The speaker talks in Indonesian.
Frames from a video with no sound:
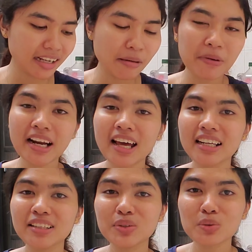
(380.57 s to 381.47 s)
Dari kapan
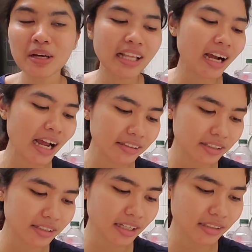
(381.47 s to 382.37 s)
hari itu cuma tak ngat
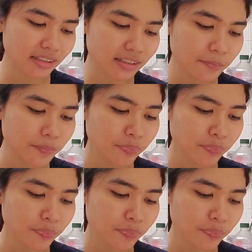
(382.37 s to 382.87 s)
ngat ngat ngat.